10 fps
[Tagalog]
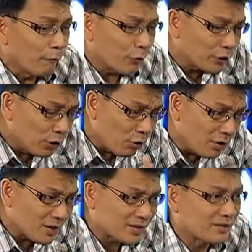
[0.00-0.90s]
For the
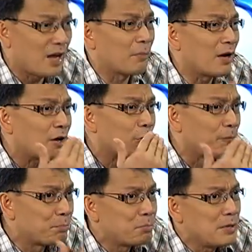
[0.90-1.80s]
longest time, a lot
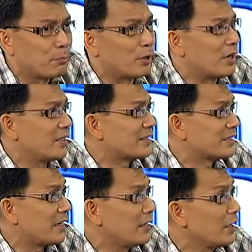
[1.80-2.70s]
of people are
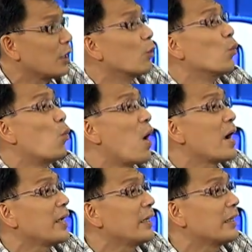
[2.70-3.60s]
saying,
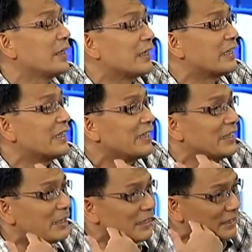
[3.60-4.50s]
why
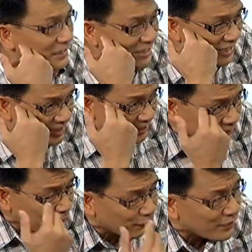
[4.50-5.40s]
hindi
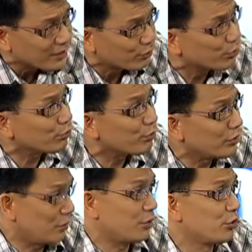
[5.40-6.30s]
i-certify ito
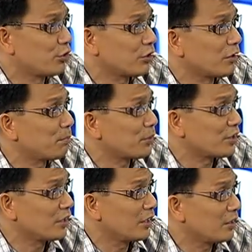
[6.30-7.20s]
na urgent ng
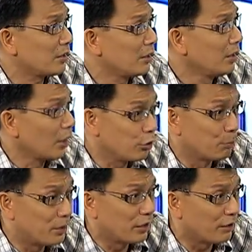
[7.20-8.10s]
presidente. And you
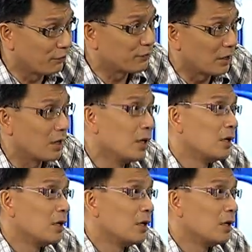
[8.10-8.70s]
believe na